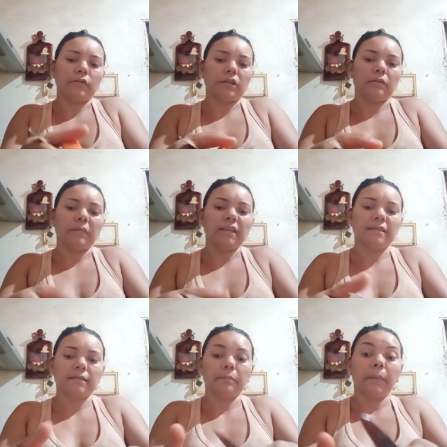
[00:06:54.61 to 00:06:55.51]
gente,
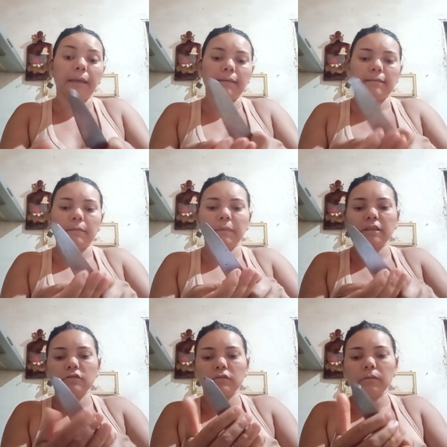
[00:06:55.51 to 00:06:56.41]
mas presa,
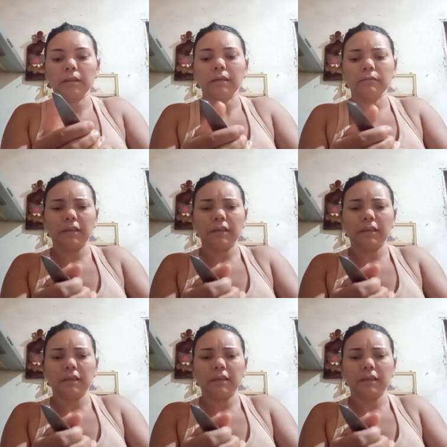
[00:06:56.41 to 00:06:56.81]
porque solta dá um